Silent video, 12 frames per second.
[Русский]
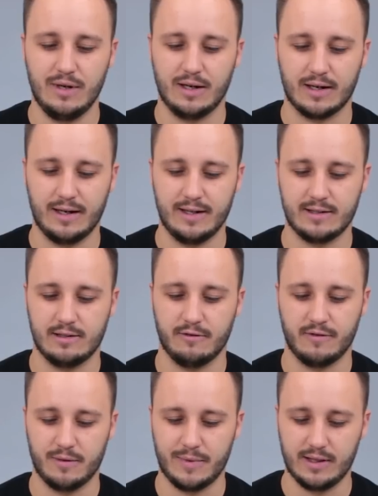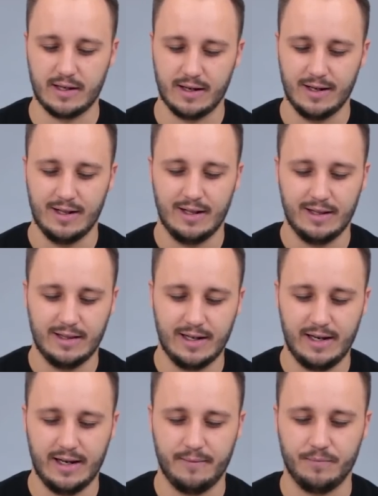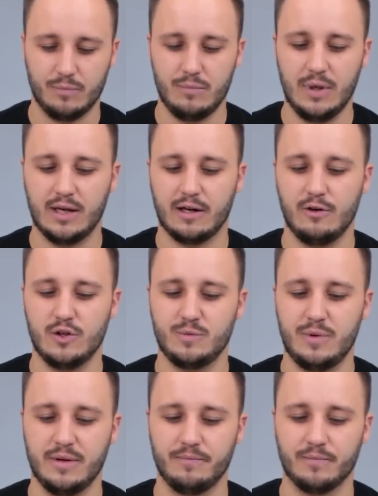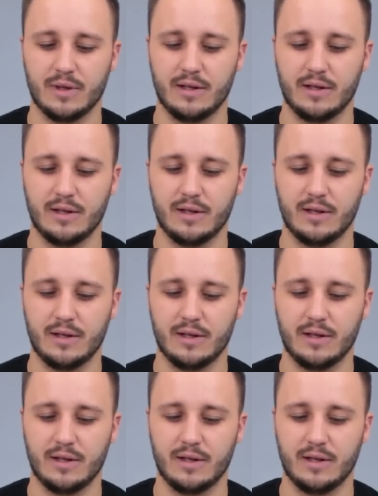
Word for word: microSD формата. Далее microUSB